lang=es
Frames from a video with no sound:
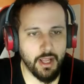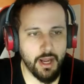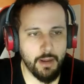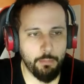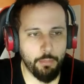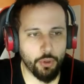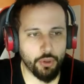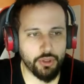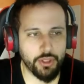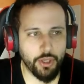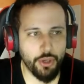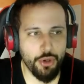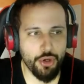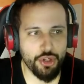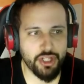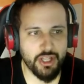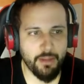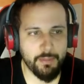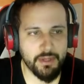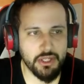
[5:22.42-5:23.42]
El portero... No
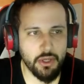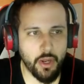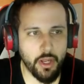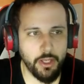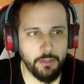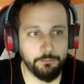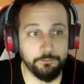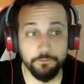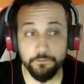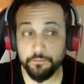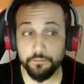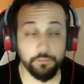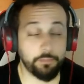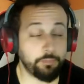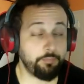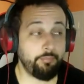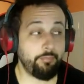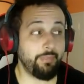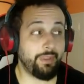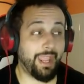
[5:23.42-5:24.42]
sé qué ha pasado ahí.
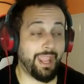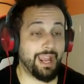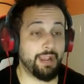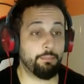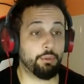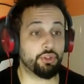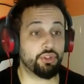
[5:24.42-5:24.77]
El